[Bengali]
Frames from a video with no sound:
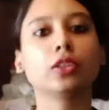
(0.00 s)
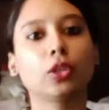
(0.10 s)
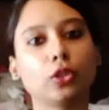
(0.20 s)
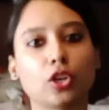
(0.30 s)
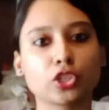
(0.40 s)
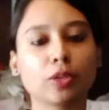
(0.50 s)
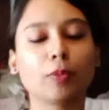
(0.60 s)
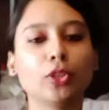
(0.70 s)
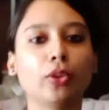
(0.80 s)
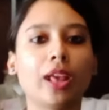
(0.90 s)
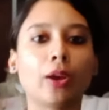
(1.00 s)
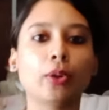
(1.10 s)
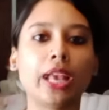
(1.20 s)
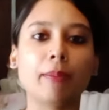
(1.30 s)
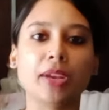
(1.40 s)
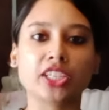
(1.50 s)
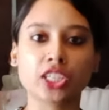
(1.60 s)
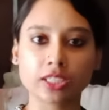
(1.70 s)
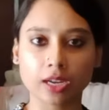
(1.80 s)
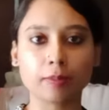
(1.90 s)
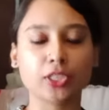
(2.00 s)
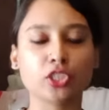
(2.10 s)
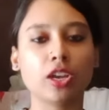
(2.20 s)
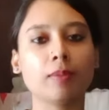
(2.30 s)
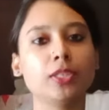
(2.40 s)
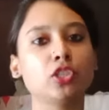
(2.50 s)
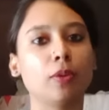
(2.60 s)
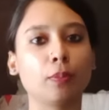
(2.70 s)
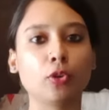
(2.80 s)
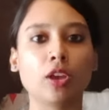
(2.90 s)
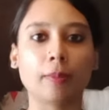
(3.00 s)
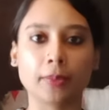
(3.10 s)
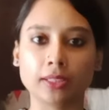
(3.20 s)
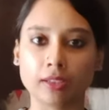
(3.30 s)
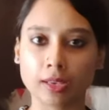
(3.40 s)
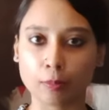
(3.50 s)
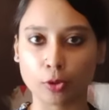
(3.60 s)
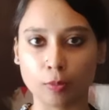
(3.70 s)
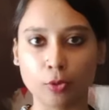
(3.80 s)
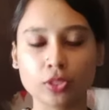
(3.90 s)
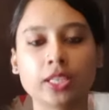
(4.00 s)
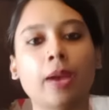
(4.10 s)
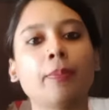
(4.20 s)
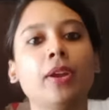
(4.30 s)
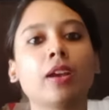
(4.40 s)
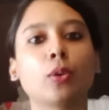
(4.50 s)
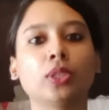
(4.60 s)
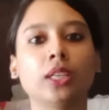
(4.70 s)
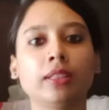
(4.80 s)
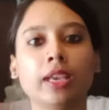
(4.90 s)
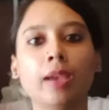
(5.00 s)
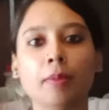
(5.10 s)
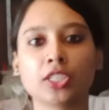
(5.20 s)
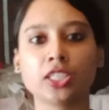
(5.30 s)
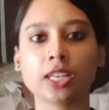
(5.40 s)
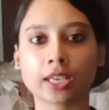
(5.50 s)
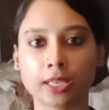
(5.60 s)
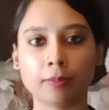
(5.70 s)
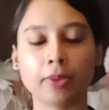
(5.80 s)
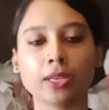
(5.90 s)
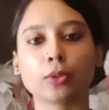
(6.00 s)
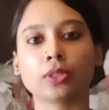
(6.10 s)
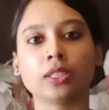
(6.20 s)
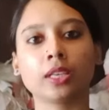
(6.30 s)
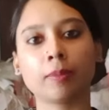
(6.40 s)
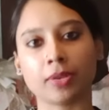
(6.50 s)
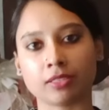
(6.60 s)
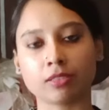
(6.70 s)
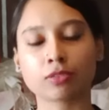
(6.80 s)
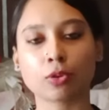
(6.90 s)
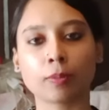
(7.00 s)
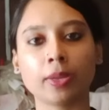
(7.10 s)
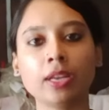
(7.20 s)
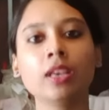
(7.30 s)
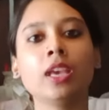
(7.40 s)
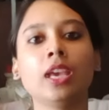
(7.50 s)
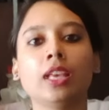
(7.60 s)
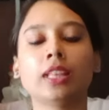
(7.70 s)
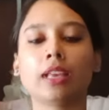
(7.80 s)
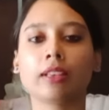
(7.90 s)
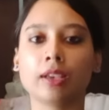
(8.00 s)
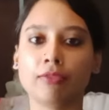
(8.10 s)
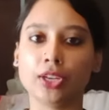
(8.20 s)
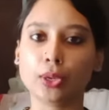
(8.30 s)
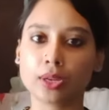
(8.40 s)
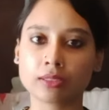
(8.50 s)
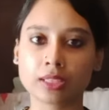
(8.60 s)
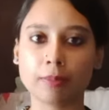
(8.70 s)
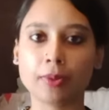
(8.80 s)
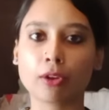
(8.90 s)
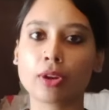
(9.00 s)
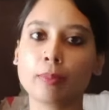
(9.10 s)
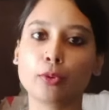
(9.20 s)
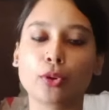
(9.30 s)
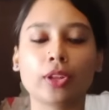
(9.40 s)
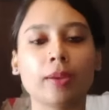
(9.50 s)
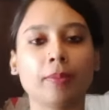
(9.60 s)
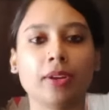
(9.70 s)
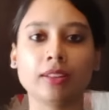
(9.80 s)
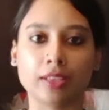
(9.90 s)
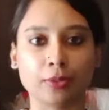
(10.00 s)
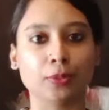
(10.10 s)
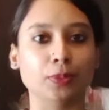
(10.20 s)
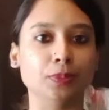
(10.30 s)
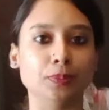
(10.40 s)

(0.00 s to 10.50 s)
তো দর্শক বন্ধুরা এখন এই মেশিনটার বিষয়ে আমি সম্পূর্ণ আপনাদেরকে বলবো যে আপনারা কোথা থেকে এই মেশিনটা কিনবেন কোথা থেকে পারচেস করবেন তাই দেখে ভিডিওটা স্কিপ না করে পুরোটাই আপনারা দেখুন